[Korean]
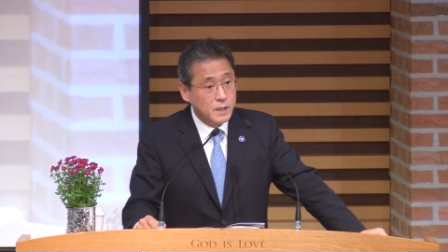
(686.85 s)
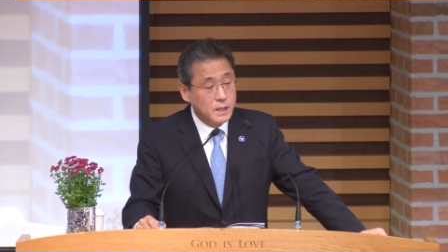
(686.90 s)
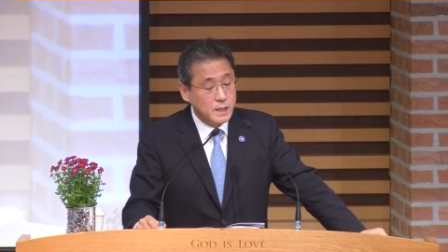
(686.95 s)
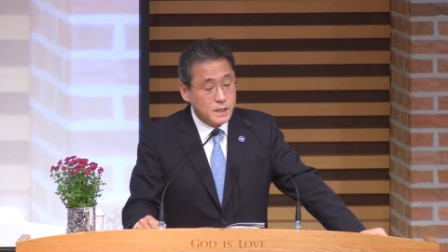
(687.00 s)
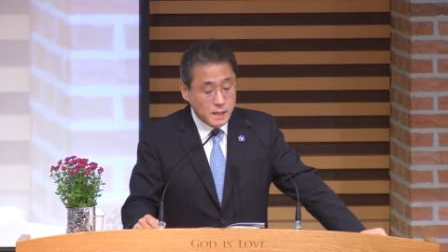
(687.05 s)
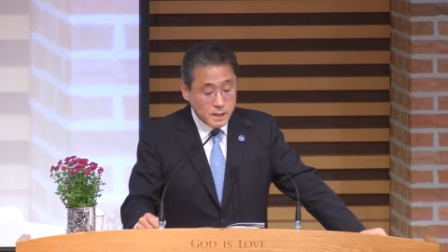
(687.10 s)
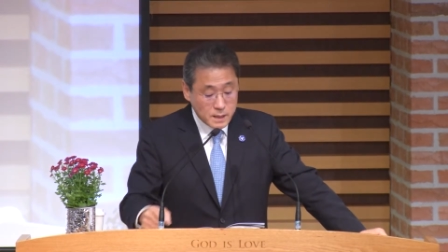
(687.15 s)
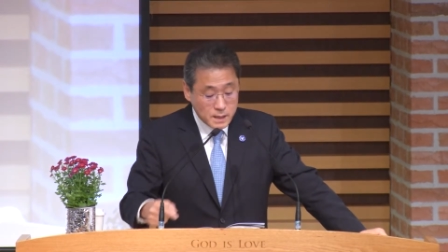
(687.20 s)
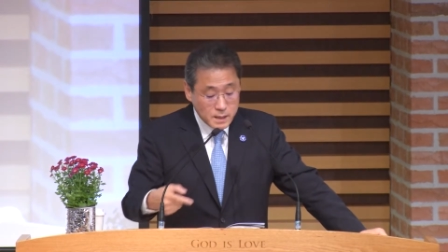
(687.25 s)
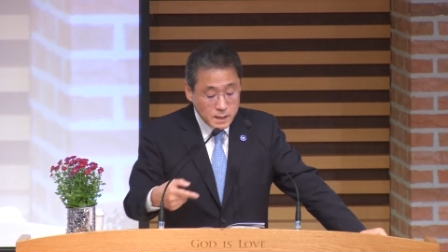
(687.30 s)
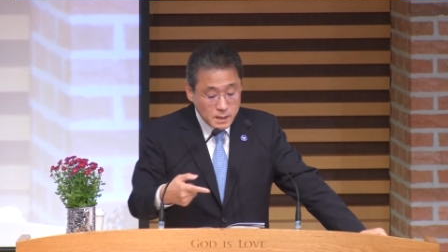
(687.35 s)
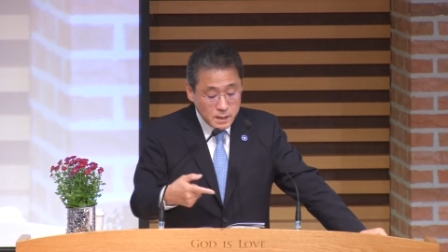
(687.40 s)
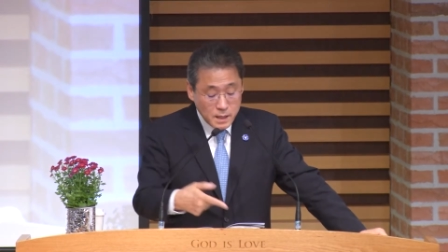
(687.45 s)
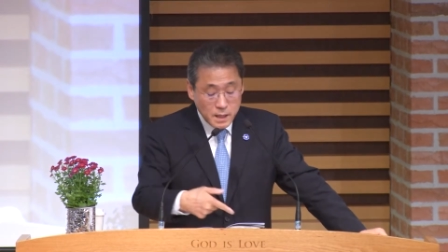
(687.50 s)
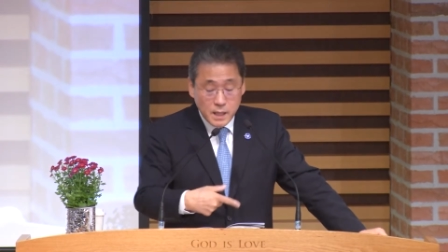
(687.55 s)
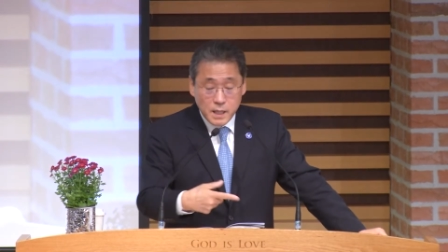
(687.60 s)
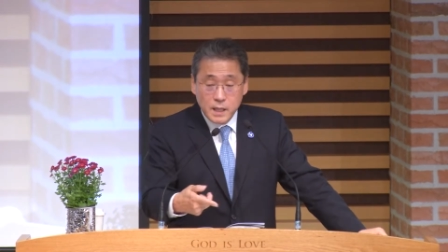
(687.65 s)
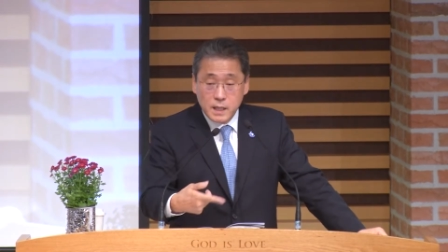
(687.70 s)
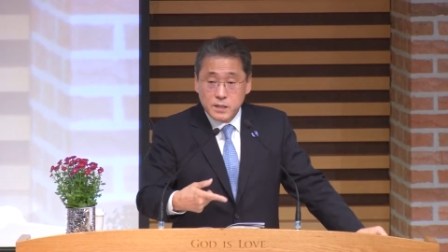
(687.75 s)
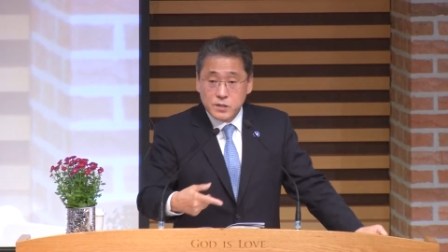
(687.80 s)
제가 이
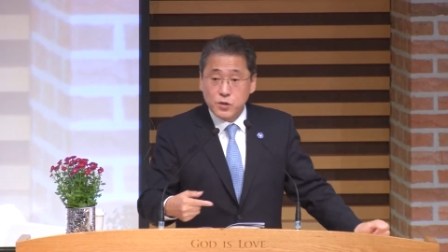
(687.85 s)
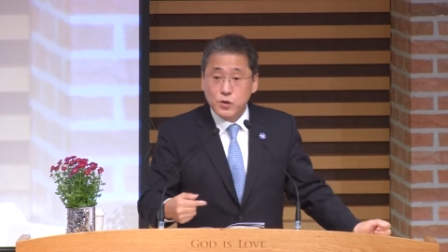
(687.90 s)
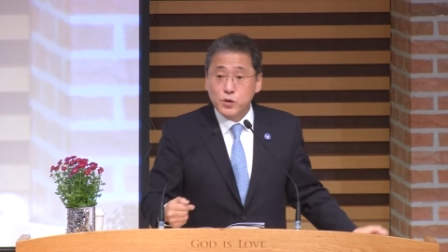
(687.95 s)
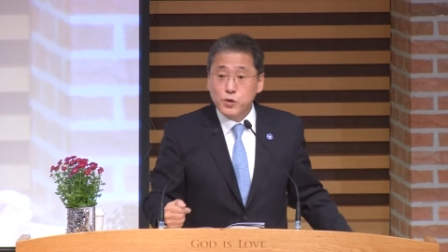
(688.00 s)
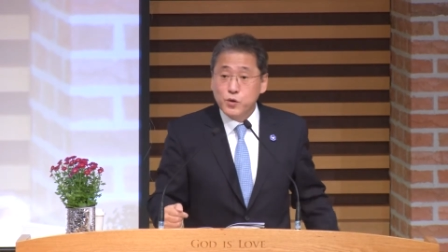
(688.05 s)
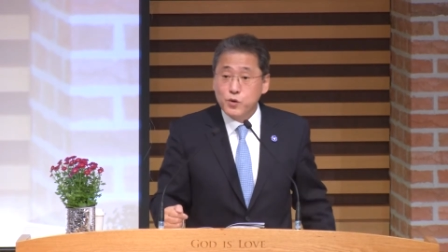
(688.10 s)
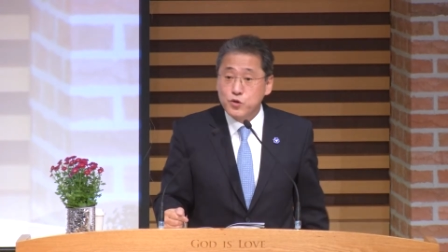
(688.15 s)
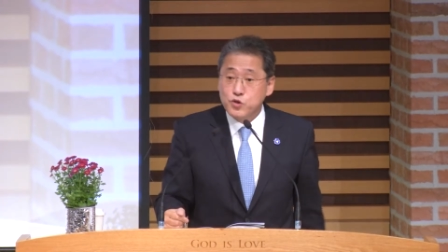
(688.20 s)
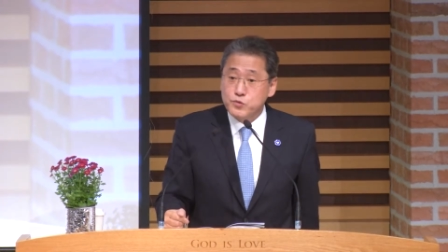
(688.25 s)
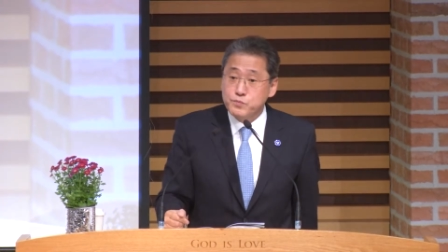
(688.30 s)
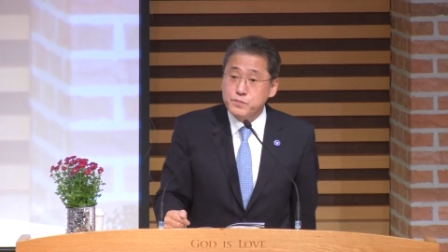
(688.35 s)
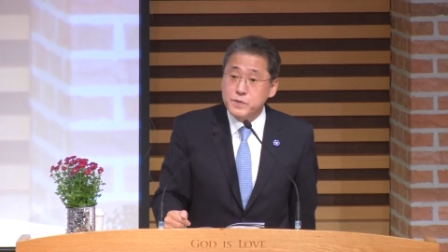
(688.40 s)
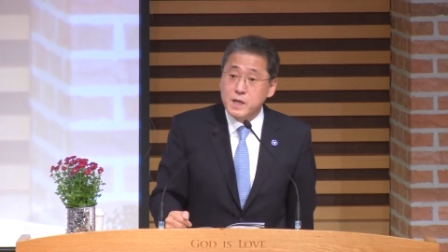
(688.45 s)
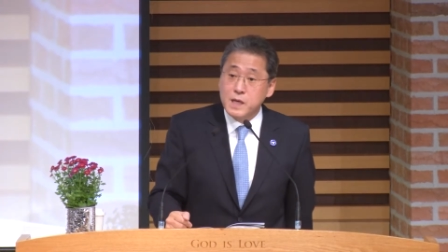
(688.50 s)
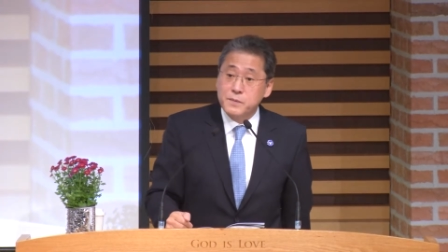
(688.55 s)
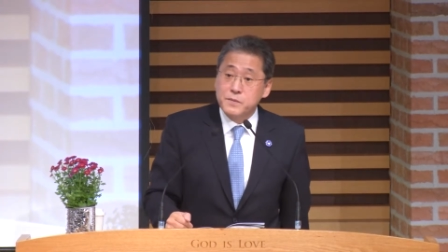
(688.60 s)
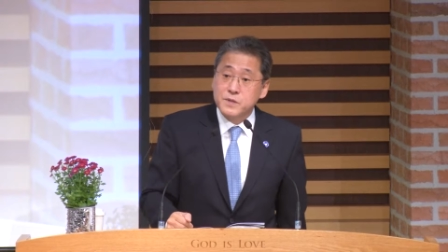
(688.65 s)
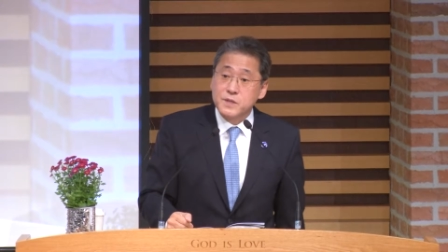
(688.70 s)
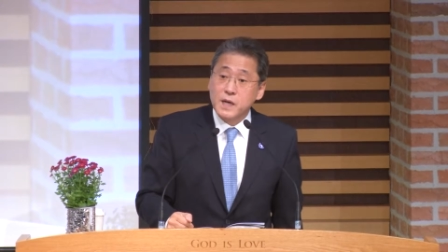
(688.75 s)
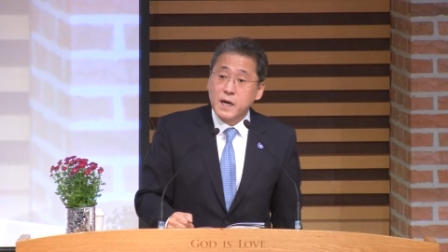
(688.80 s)
설교를
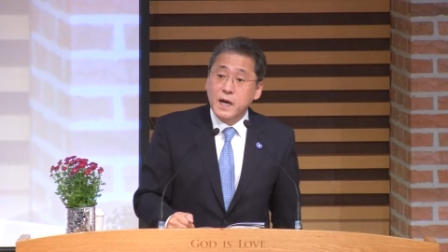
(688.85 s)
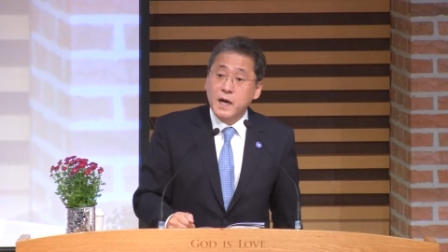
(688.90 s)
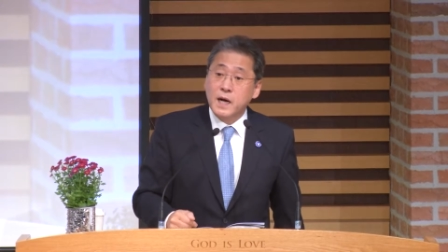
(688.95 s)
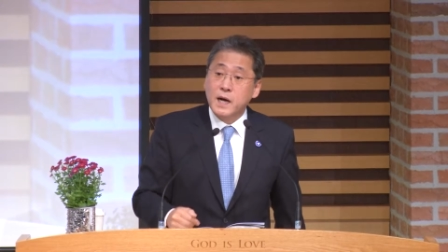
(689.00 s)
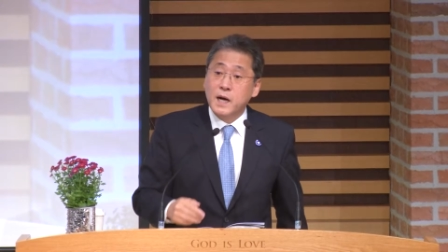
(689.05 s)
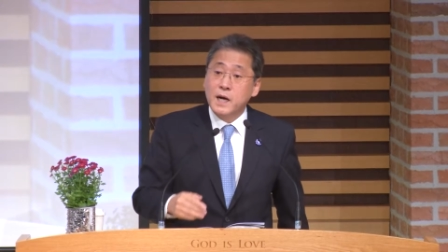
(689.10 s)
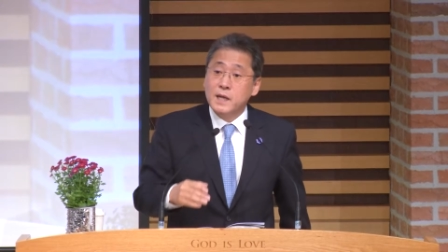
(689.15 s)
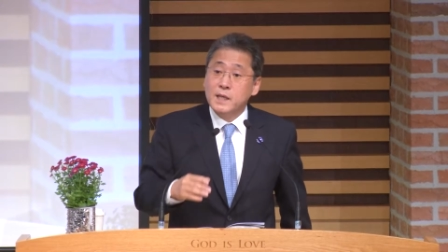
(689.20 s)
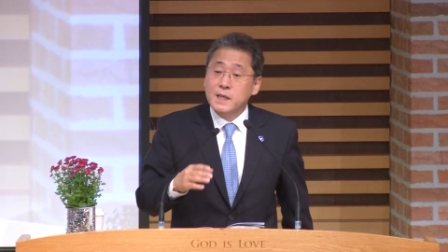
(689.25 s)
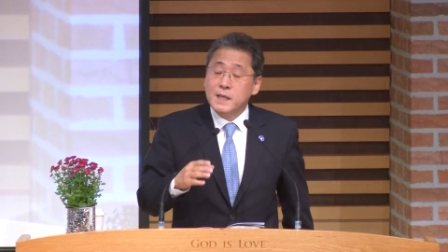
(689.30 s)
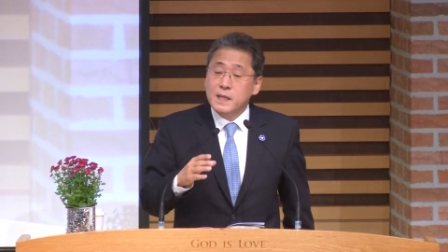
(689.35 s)
준비하면서 아